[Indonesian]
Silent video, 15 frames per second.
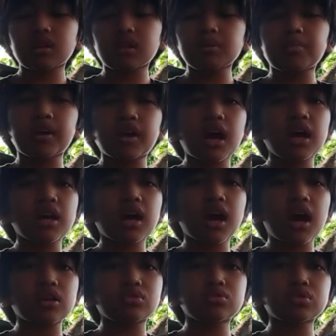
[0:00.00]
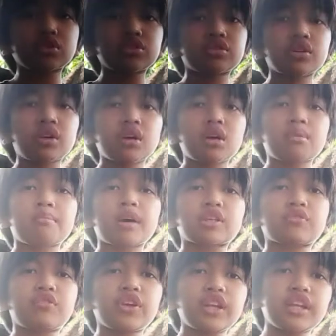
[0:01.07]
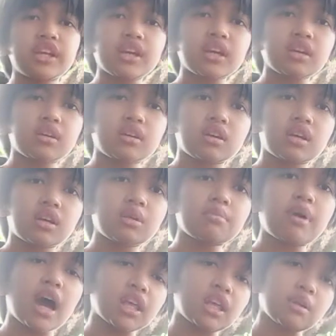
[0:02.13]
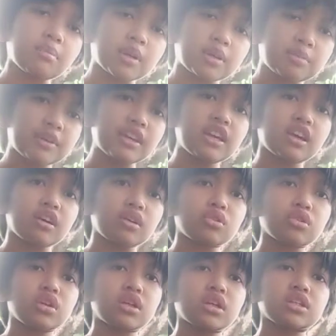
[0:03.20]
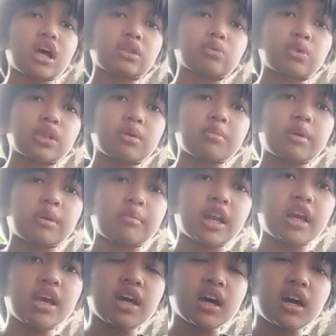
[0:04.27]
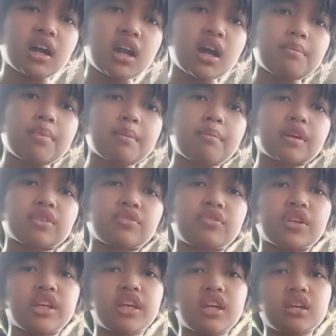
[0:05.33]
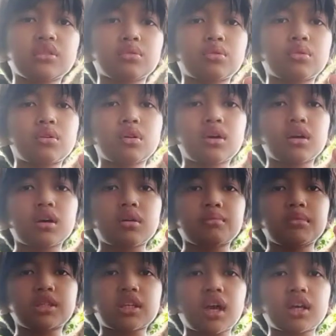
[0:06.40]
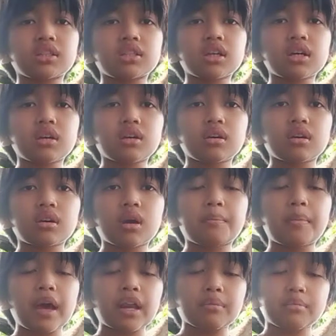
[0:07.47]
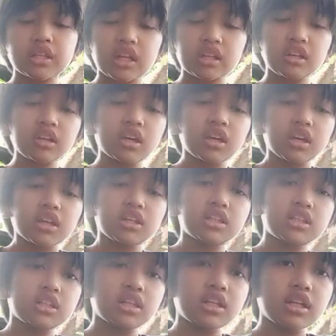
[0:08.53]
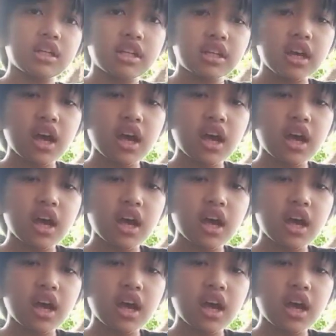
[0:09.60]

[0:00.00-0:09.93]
pernah ada kasus pas feeding ini bahayanya pas feeding kalau disatuin teman-teman karena apa pas feeding itu bisa aja kepala misalnya nih di sini dia